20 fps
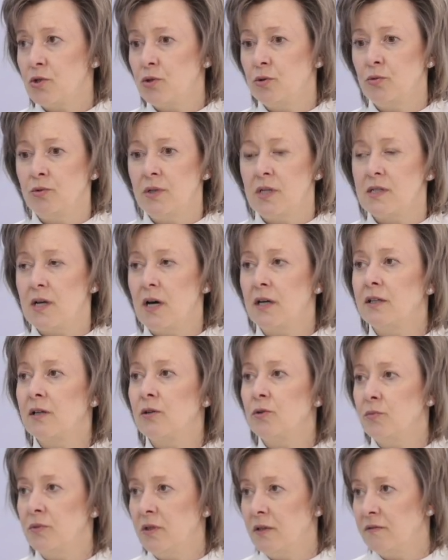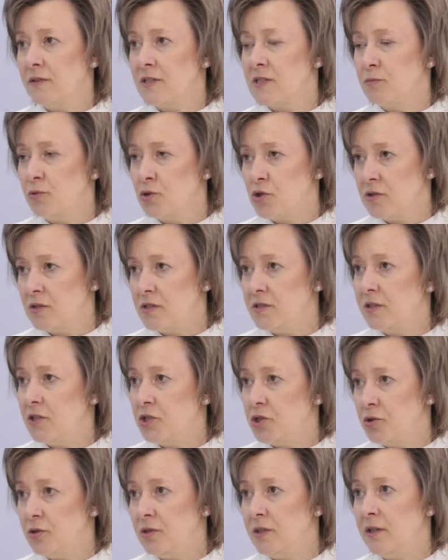что у нас огромные возможности
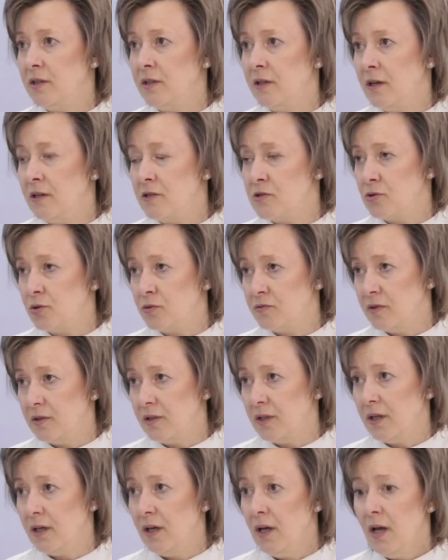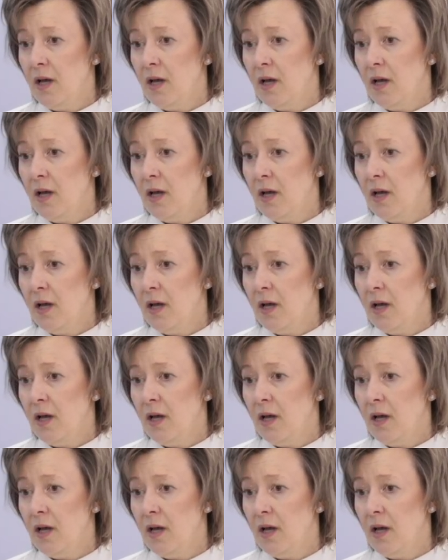еще не реализованные.